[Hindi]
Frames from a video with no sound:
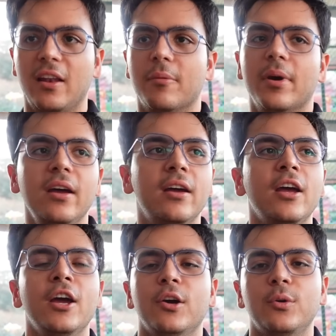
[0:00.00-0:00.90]
खेलने में
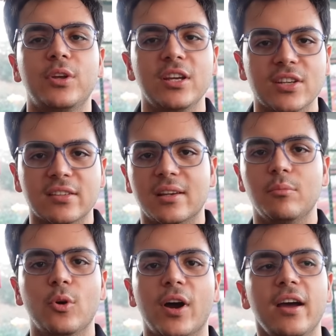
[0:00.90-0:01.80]
क्योंकि जैसे
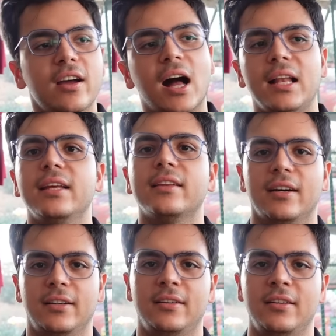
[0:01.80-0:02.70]
हम लोग आए खाली था